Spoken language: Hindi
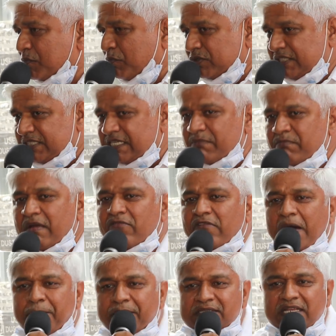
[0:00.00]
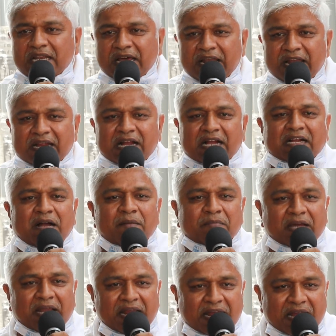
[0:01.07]
बुद्धिज़्म में वापस लाने का काम
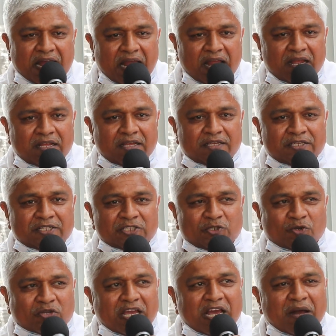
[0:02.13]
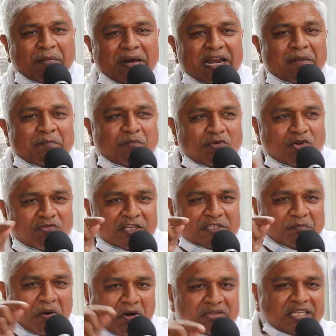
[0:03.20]
करेंगे क्योंकि हमारे पूर्वज
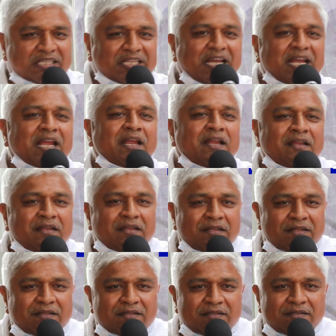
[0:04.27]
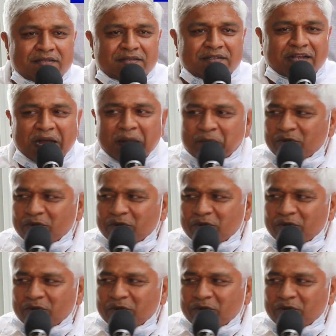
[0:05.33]
बौद्ध थे हम